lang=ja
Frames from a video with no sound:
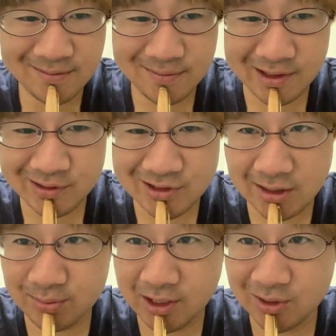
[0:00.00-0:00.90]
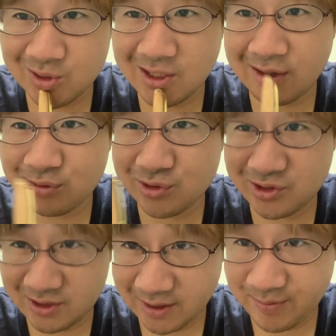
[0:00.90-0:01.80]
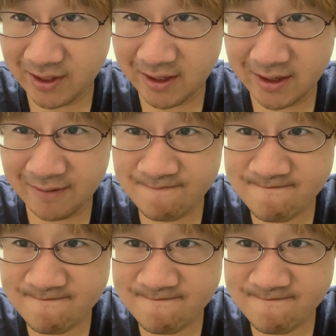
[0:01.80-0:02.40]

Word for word: 右打ちランプ点灯したら打ってみたいな、